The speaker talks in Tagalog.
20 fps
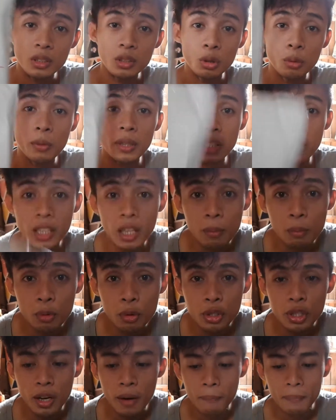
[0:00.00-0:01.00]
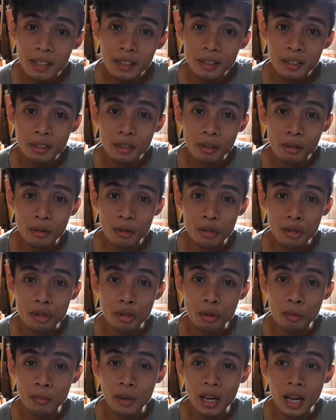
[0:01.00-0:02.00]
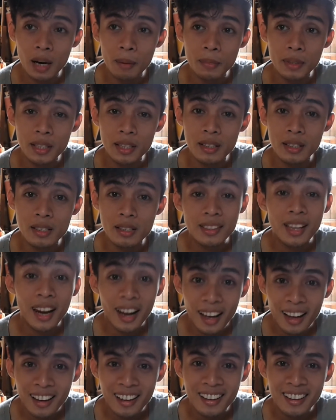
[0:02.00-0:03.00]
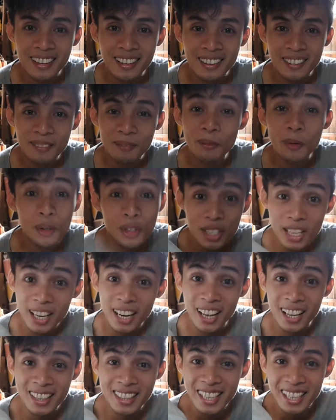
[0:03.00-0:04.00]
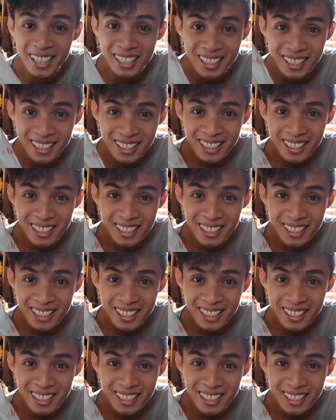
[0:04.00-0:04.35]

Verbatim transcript: dumating na po siya kung gusto nyo malaman is tara, buksan natin